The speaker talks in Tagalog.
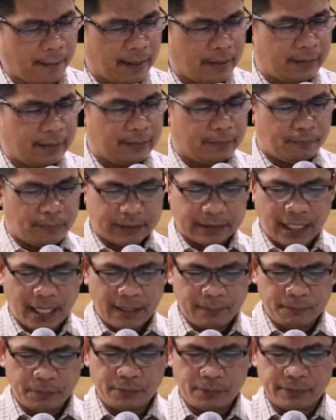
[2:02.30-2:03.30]
Basahin
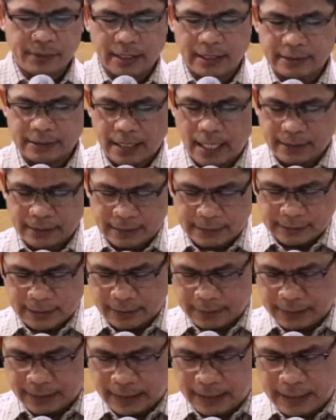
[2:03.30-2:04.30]
po muna natin
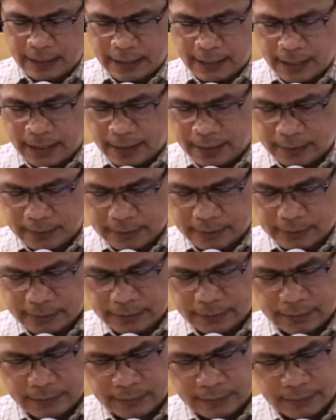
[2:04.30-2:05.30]
sandali ang
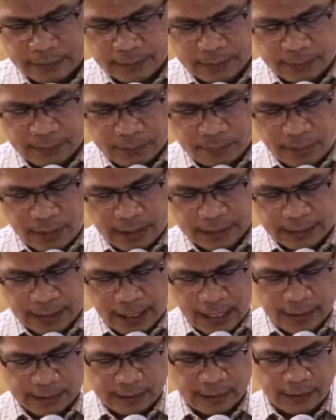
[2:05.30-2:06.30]
mga
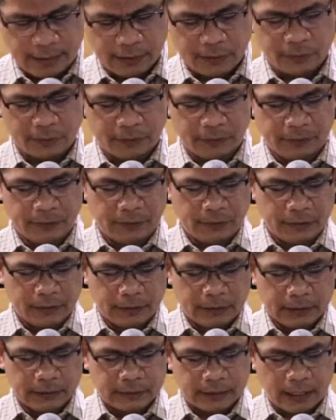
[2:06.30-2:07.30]
talatang ito
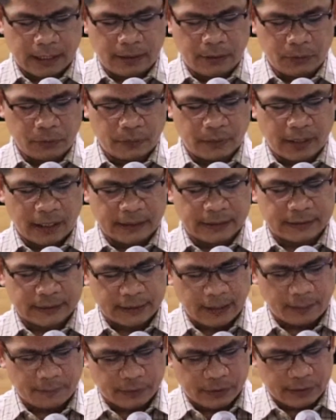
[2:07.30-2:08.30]
sa Lucas
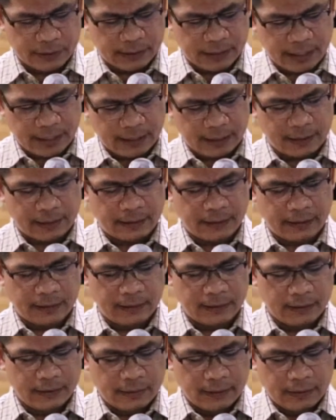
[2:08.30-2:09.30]
chapter 10.
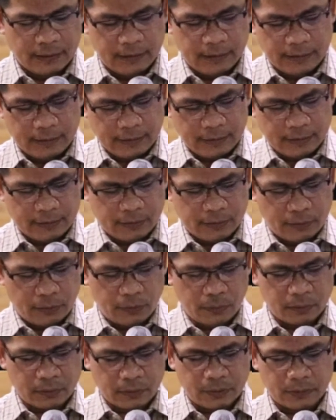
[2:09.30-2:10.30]

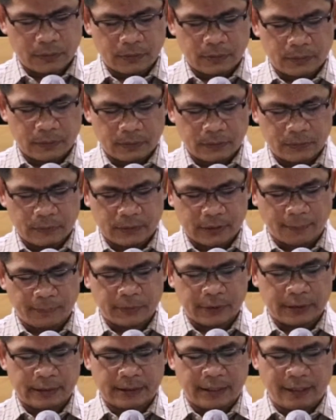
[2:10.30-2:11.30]
Luke
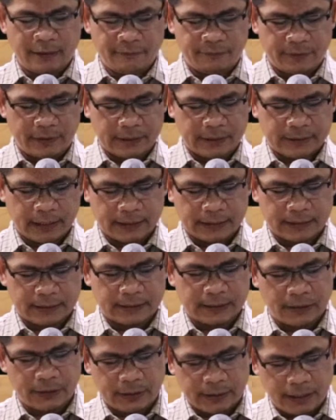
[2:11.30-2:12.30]
chapter 10 verses
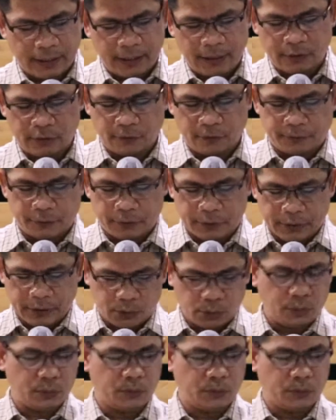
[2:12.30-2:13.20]
38 to 42.